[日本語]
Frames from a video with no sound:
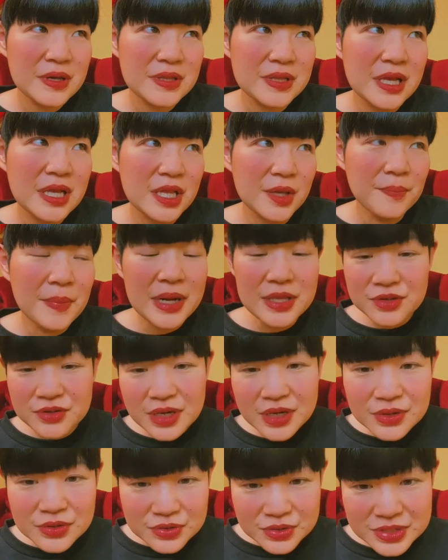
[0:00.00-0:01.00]
なに、
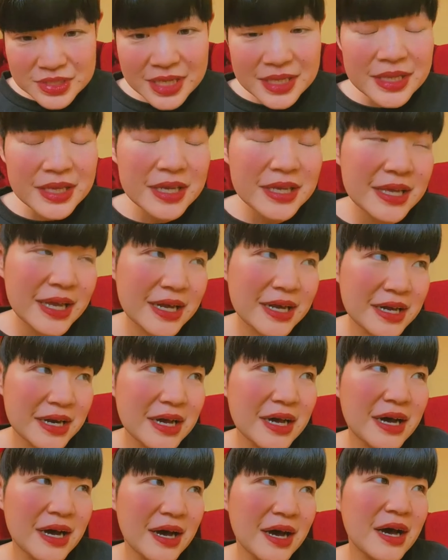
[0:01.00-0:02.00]
マニュアル運転できないか
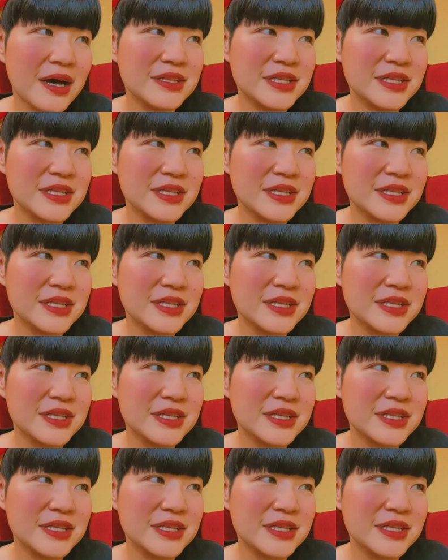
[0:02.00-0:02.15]
ら、あ、